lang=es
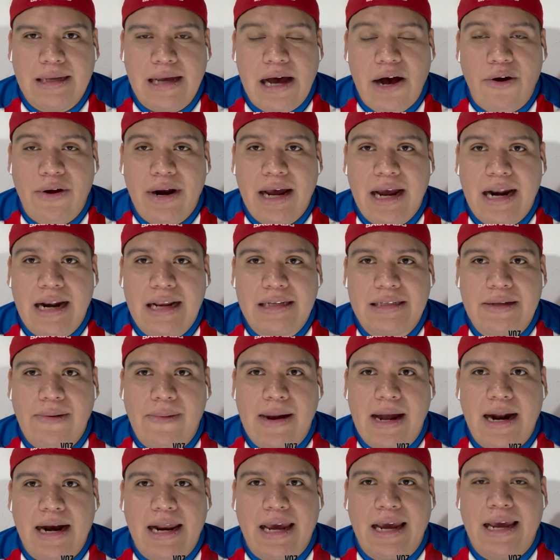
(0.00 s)
Ahora les
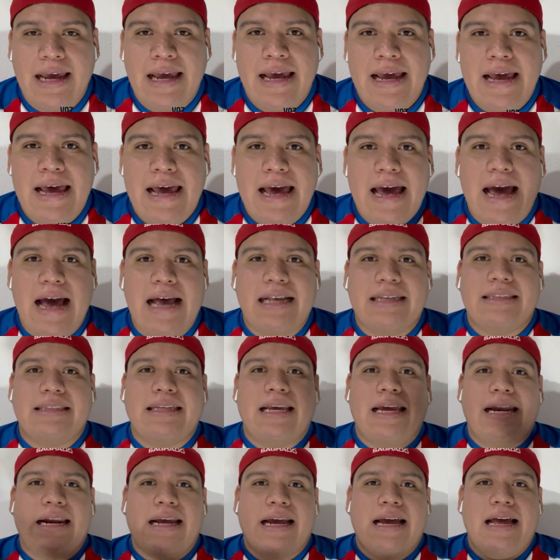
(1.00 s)
hablaré
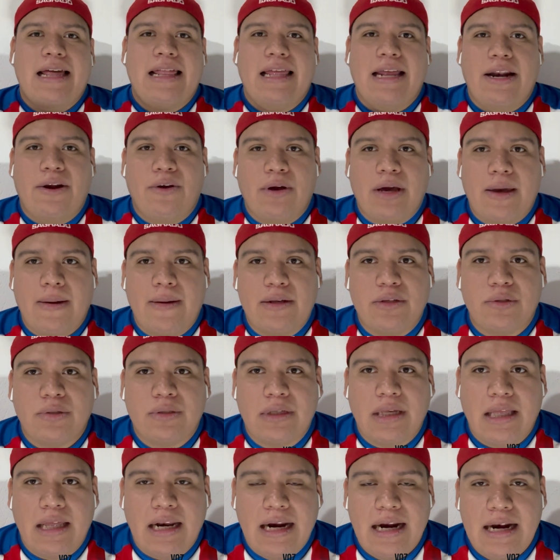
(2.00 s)
acerca de lo que va a
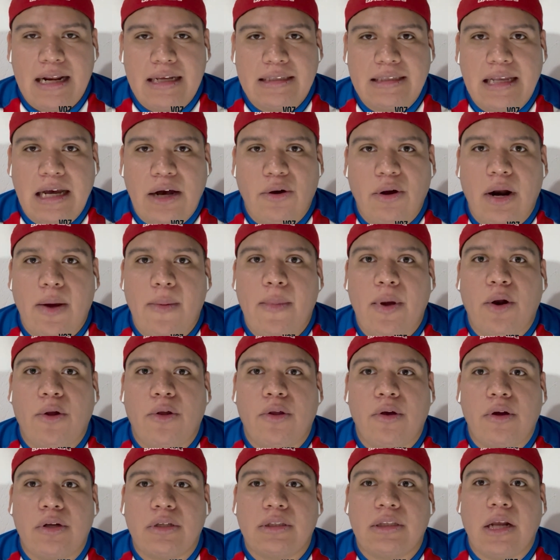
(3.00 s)
suceder en esta jornada número
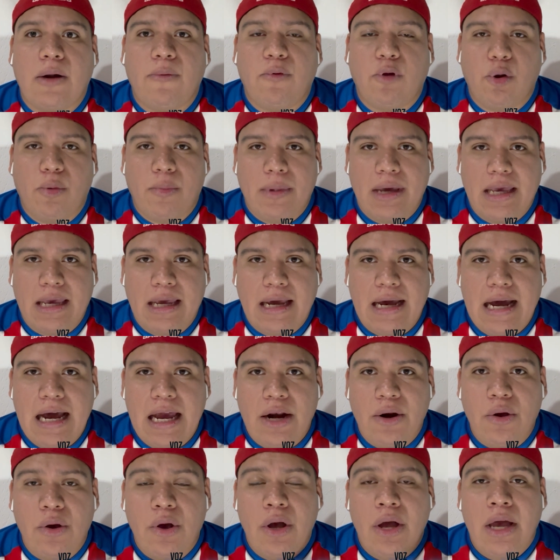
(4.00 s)
2 del fútbol
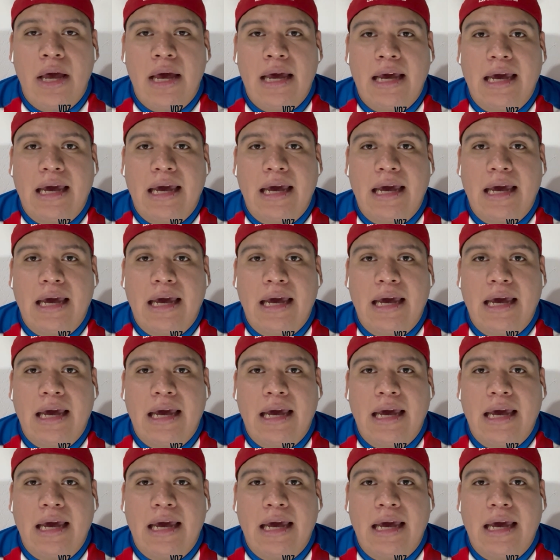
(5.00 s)
mexicano,